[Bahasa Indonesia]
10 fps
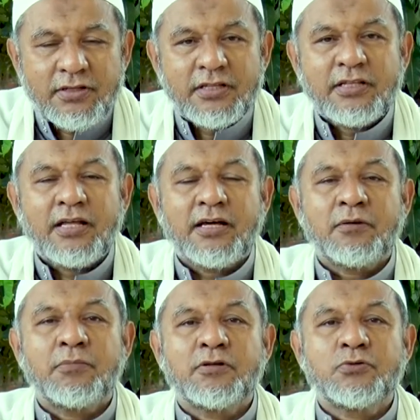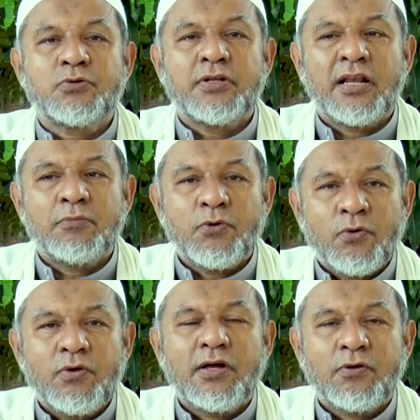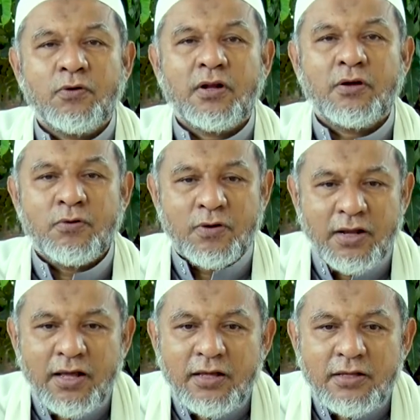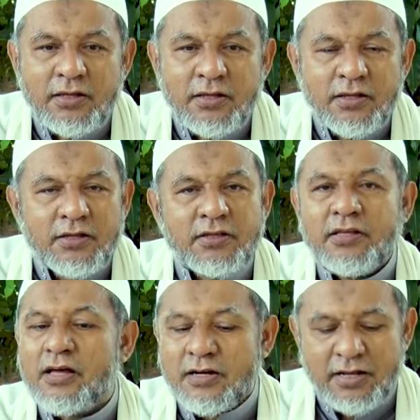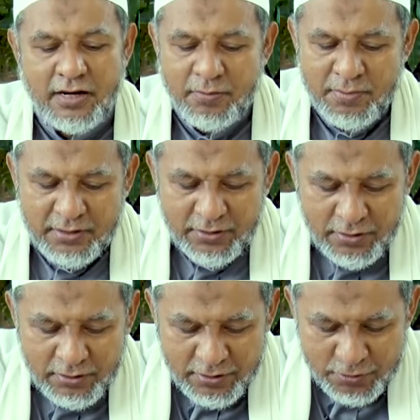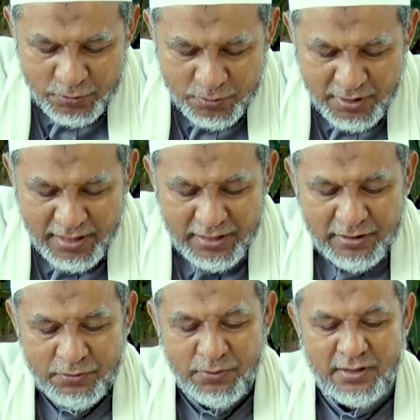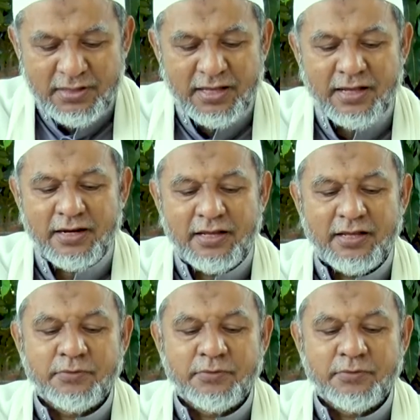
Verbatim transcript: kita akan masuk dalam golongan orang-orang yang dirahmati Allah Subhanahu wa Ta'ala.